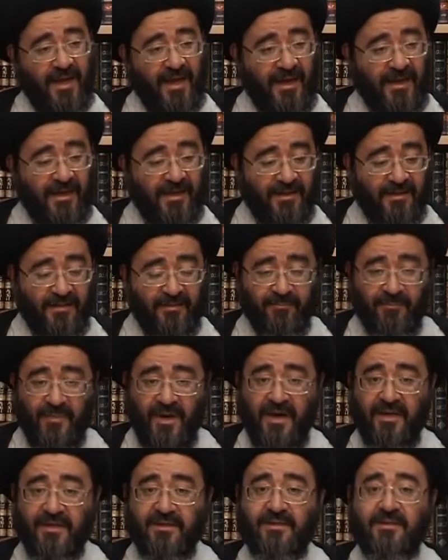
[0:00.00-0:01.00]

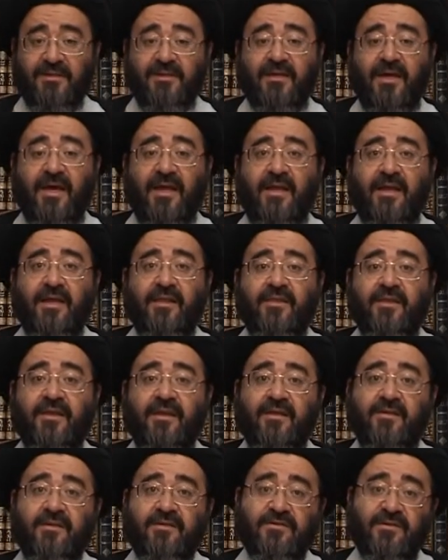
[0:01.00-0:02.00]
المادي الذي
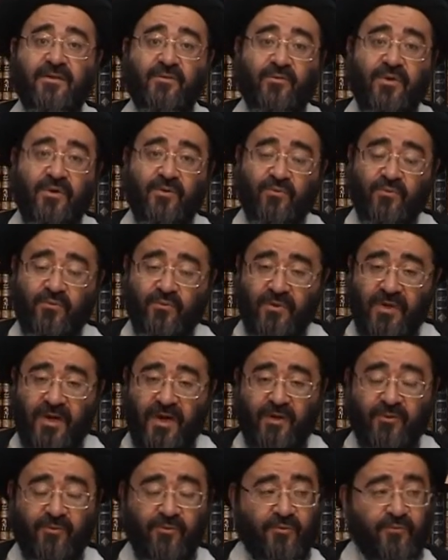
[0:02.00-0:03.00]
نتصوره
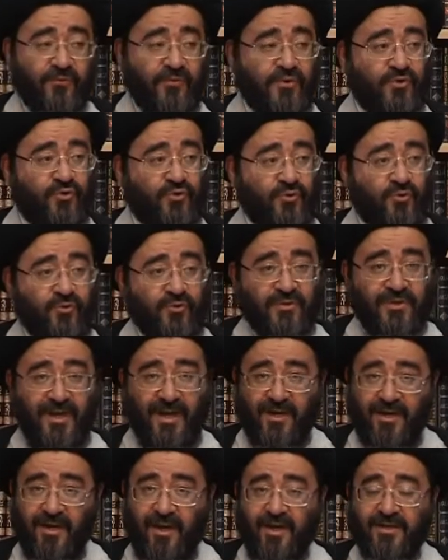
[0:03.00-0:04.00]
نحن في جلوس
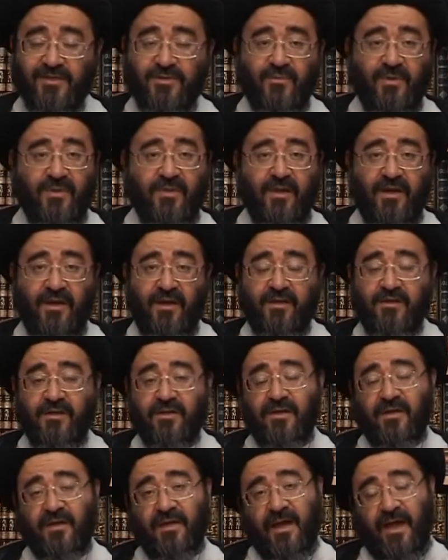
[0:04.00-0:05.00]
الناس مثلا
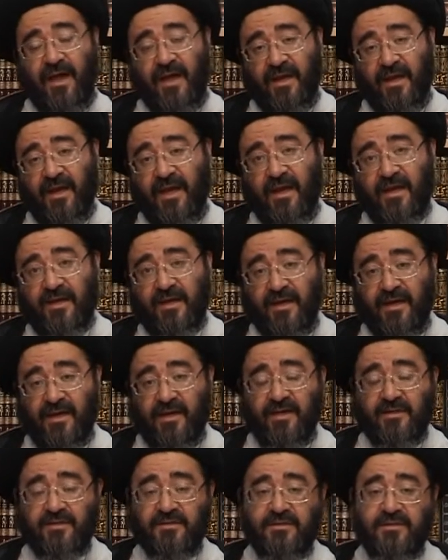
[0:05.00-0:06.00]
على
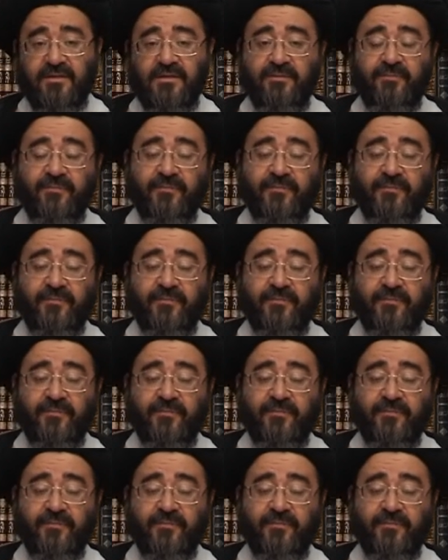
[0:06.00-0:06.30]
الكراسي